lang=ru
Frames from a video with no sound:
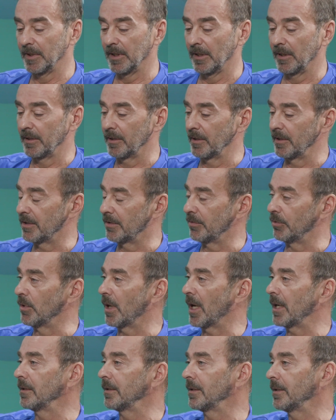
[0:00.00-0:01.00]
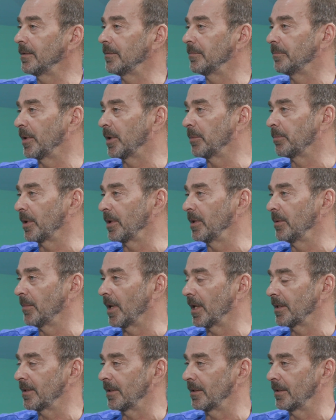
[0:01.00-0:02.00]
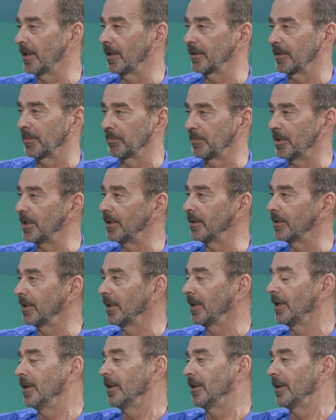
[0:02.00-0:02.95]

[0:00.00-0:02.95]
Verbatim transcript: или индивидуальный предприниматель, да, там гид